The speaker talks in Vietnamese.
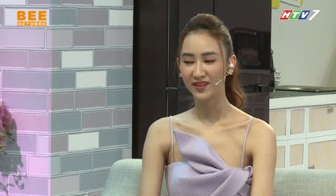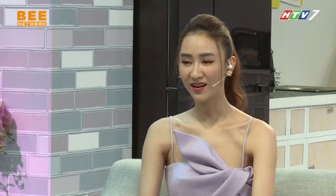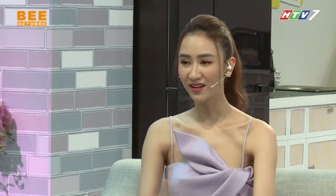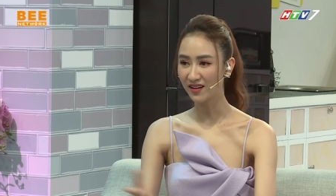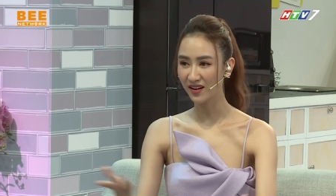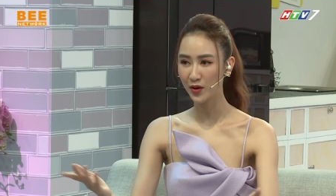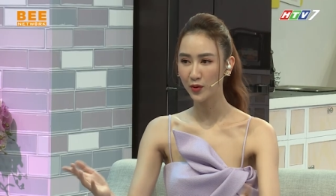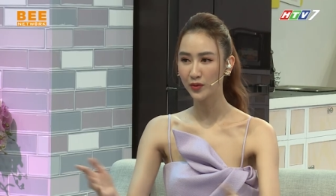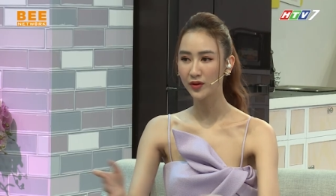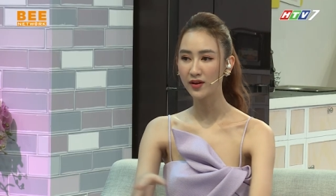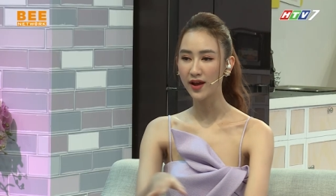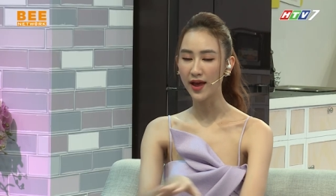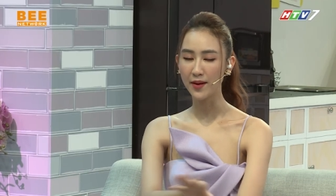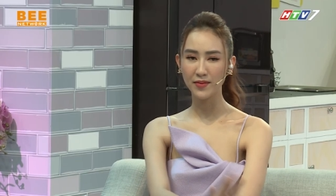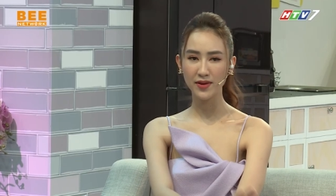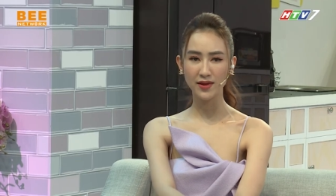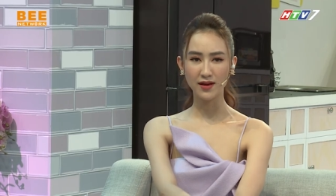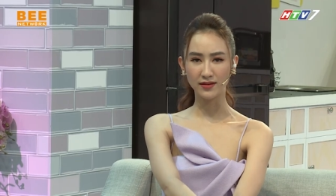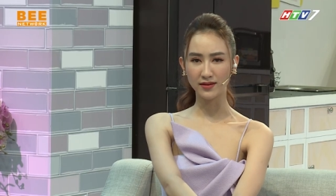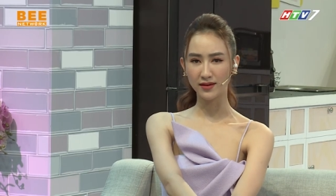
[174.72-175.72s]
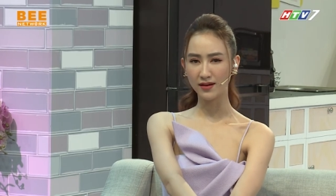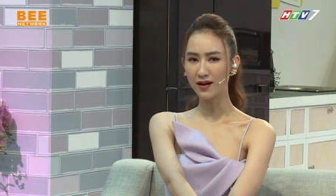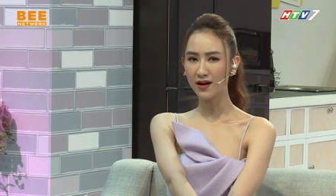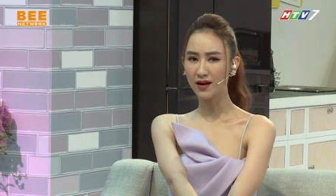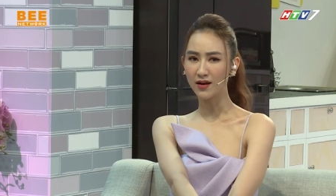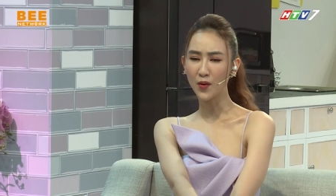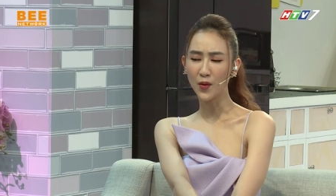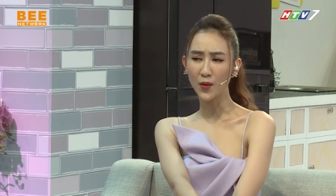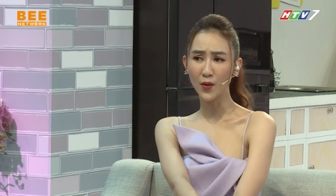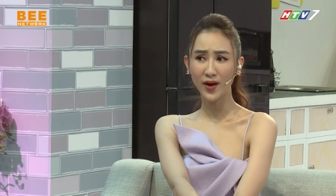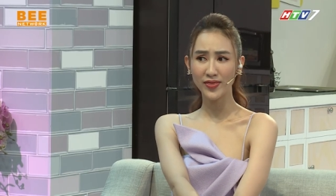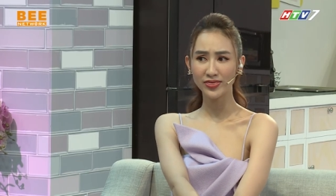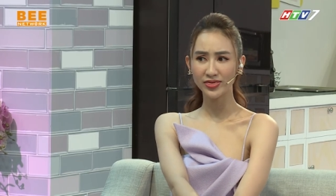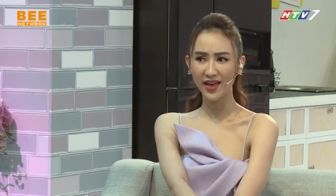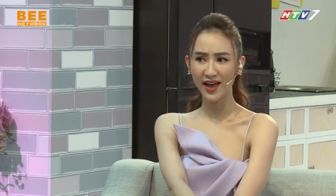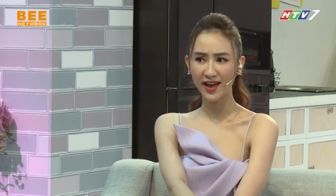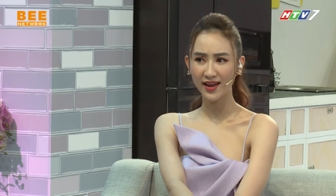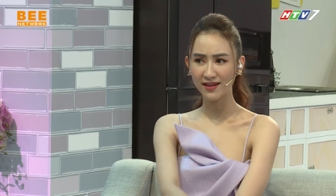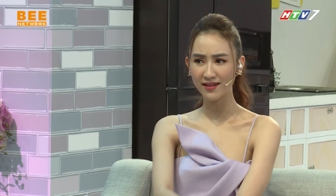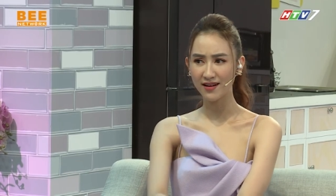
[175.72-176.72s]
rất yêu thương em bây giờ chỉ cần ngồi
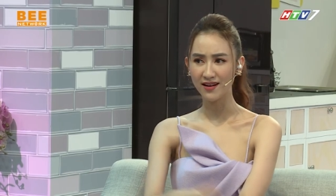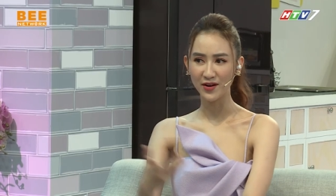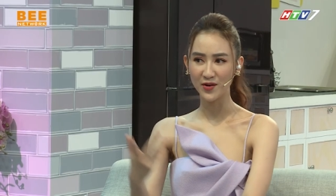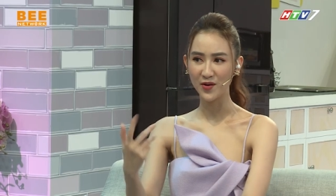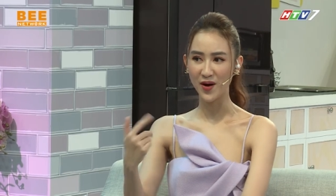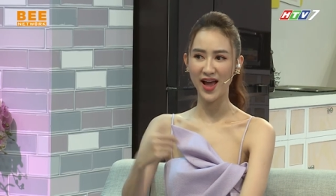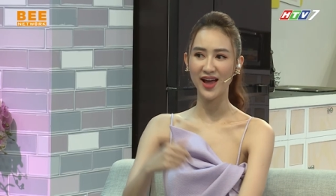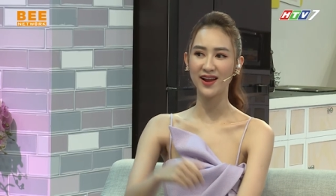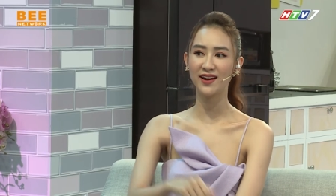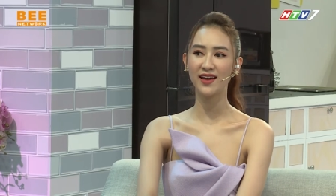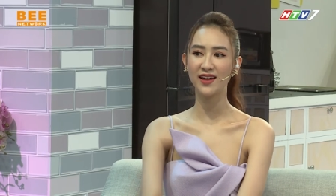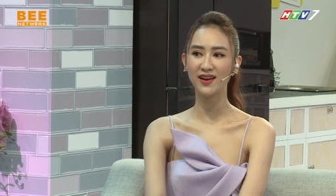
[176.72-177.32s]
khoanh tay đợi đồ ăn